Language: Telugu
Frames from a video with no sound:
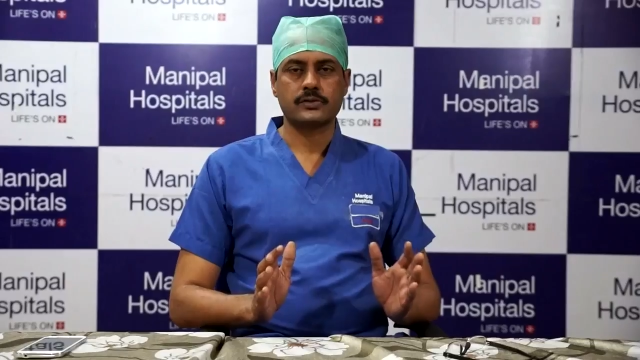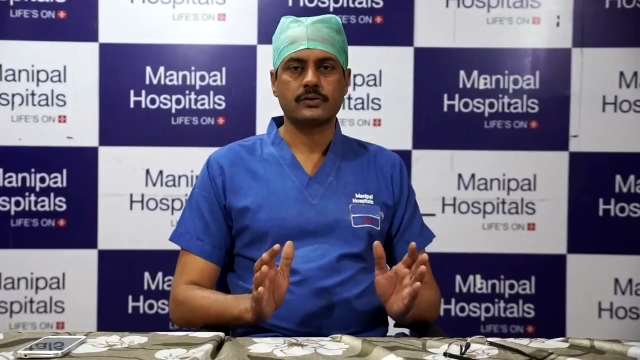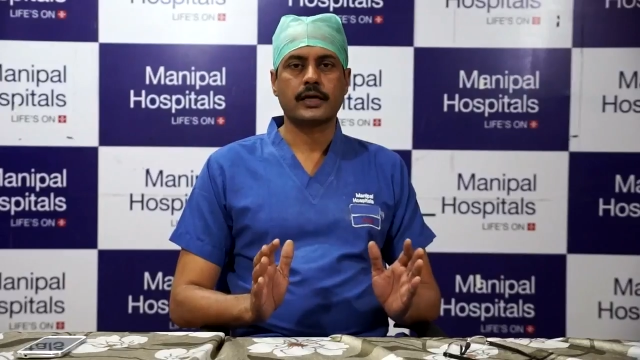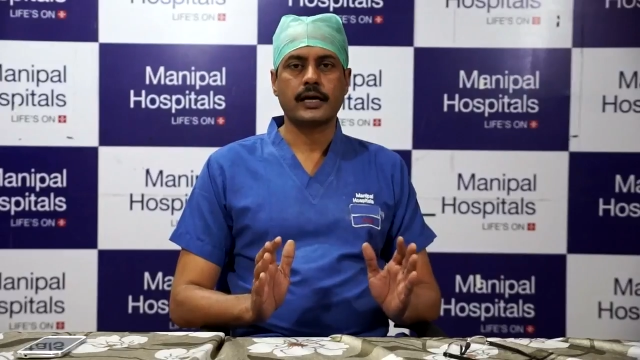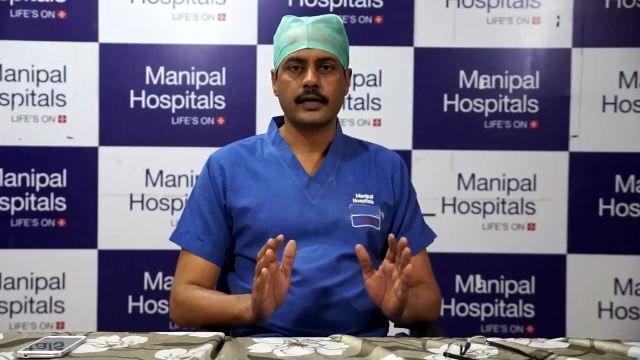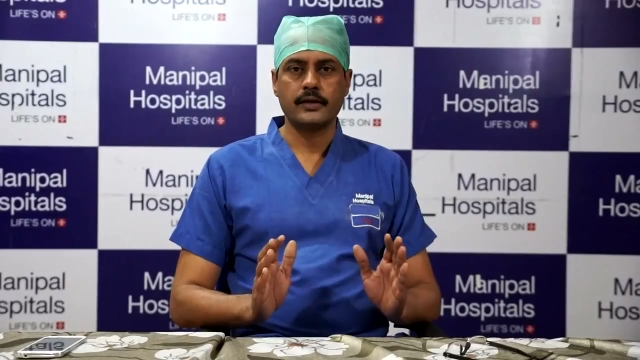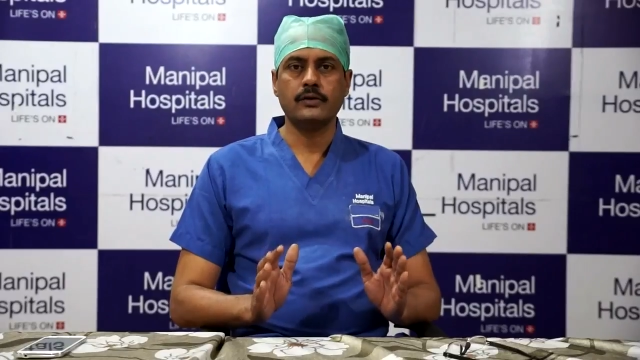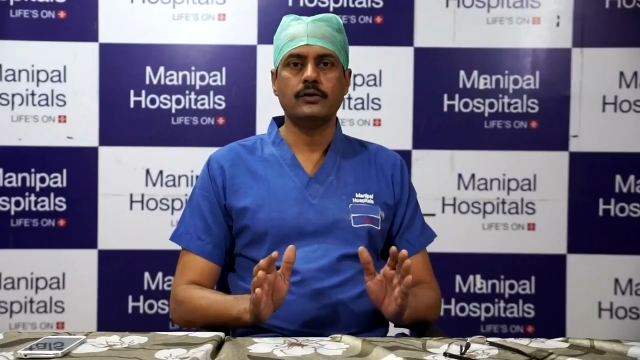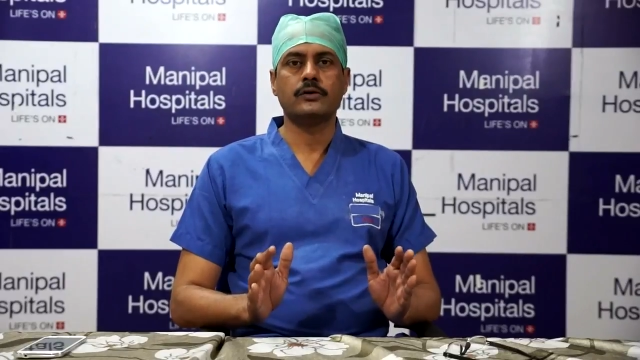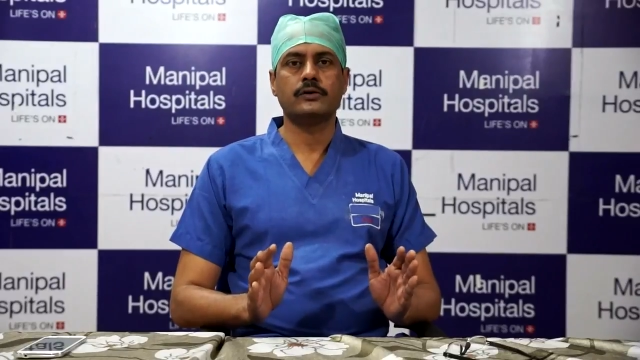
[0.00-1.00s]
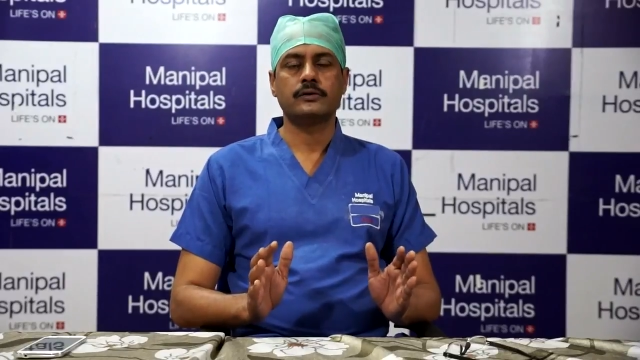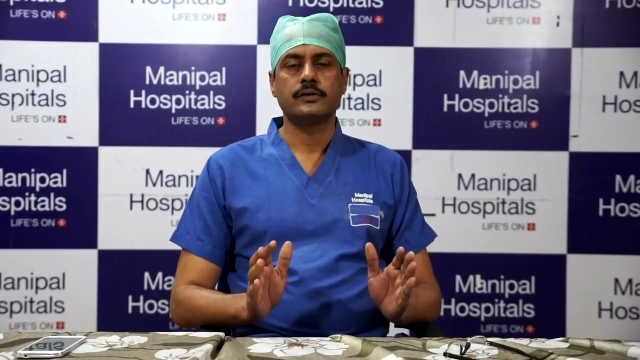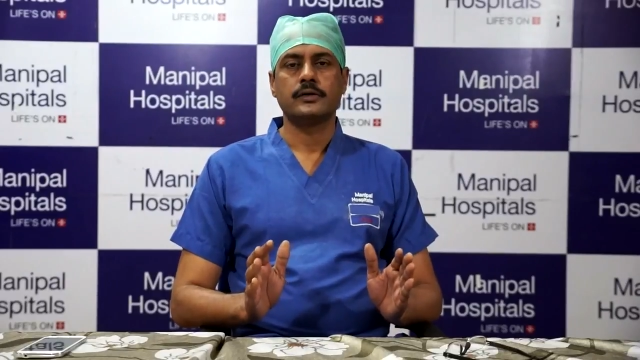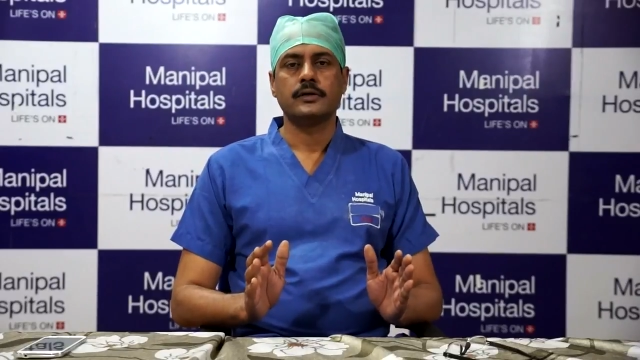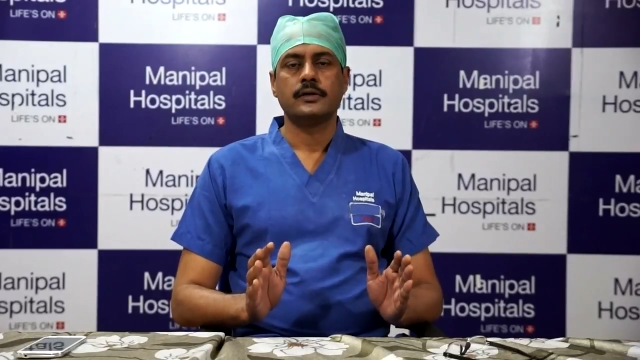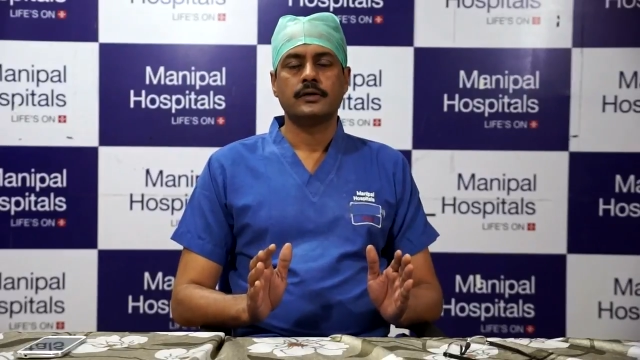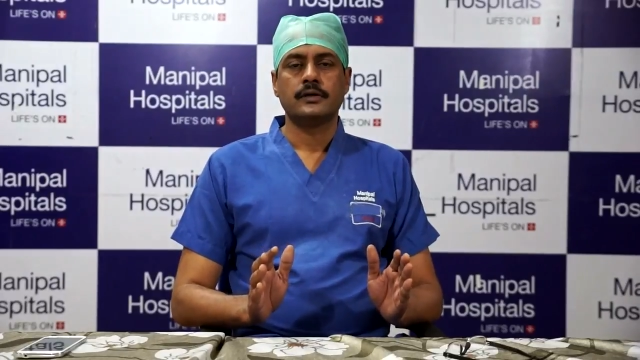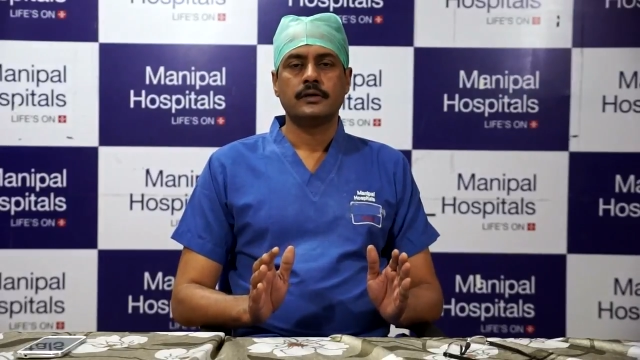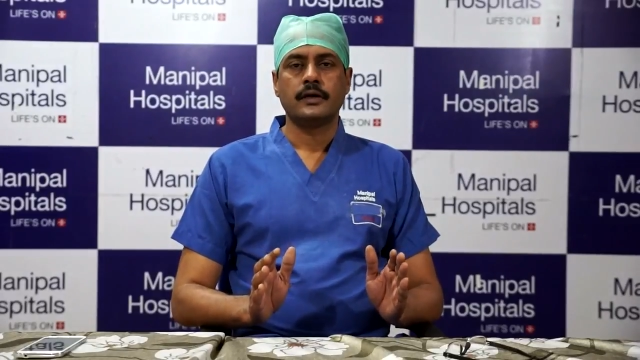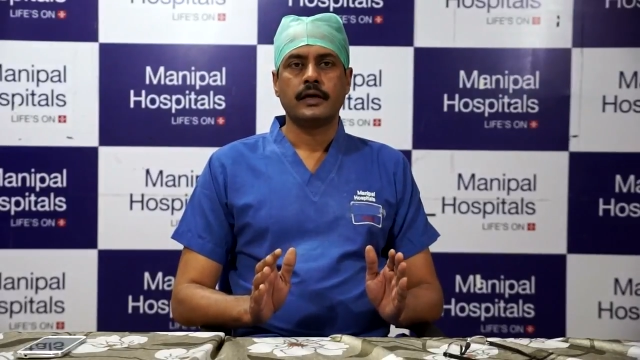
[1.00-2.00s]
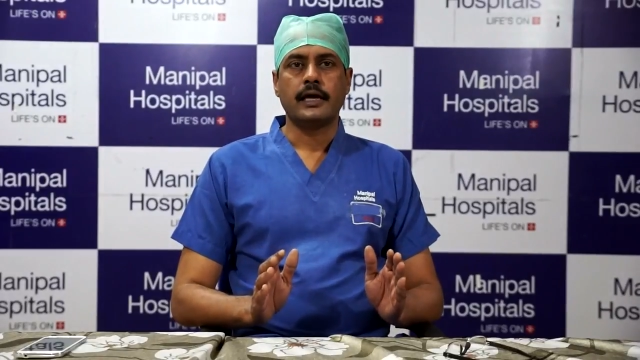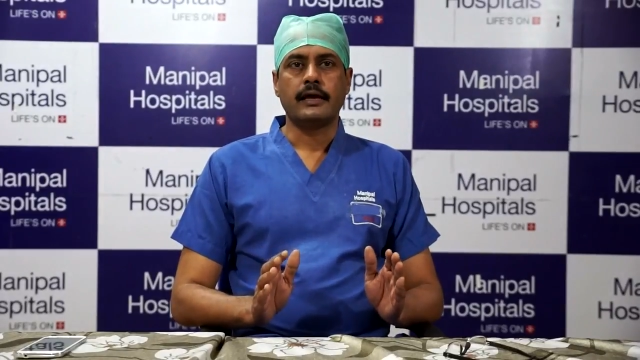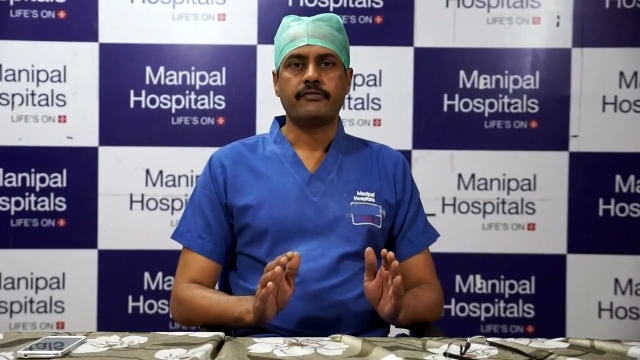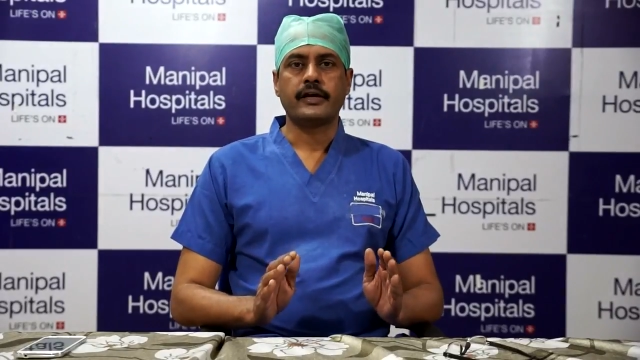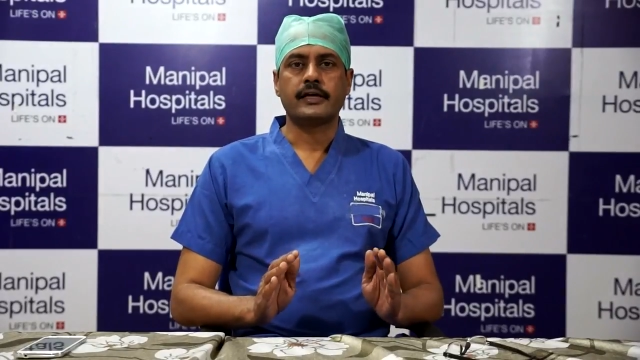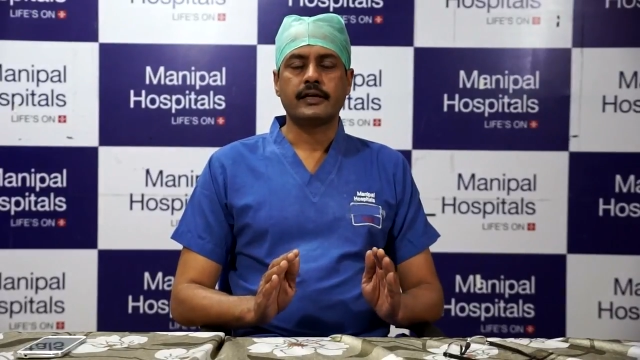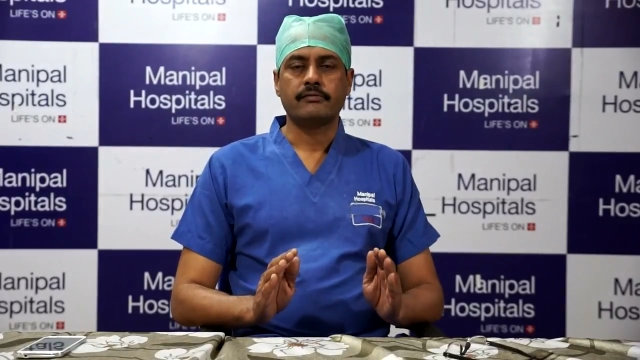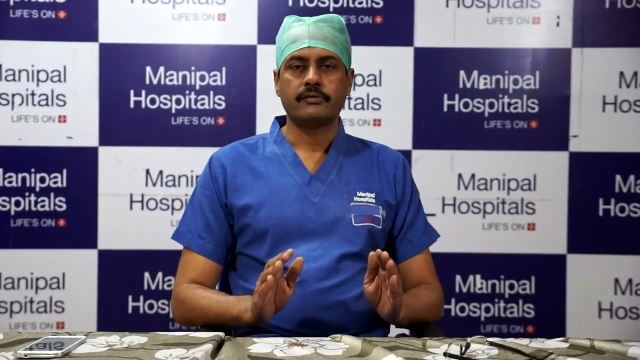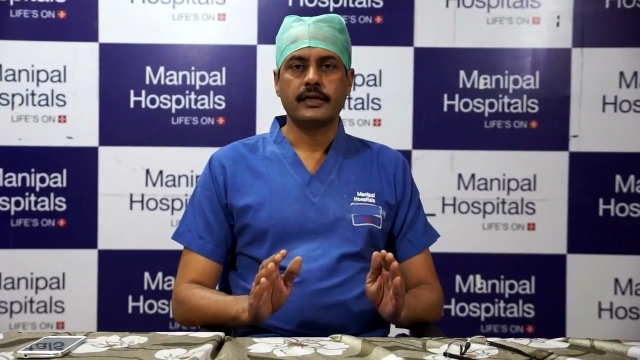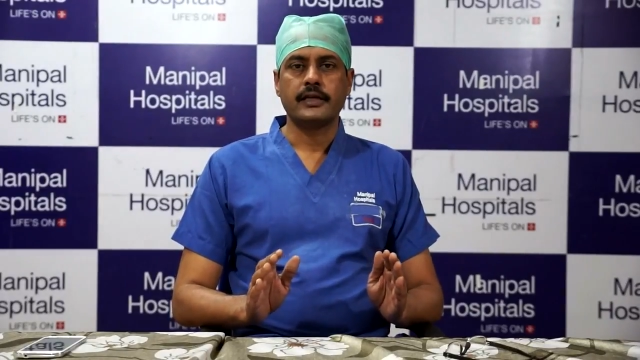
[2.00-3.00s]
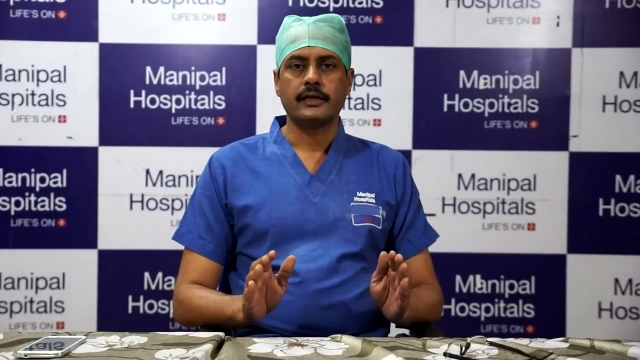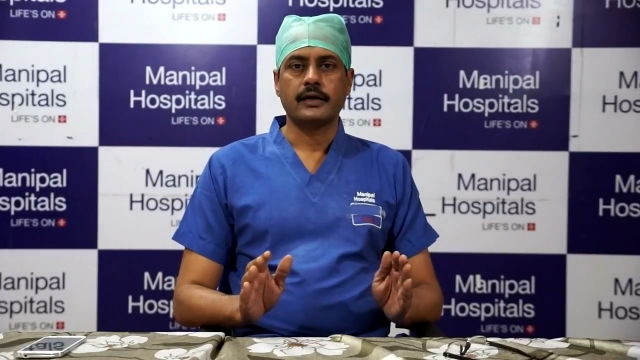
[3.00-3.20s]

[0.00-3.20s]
స్థూలకాయంలో ఎఫెక్ట్ అవ్వని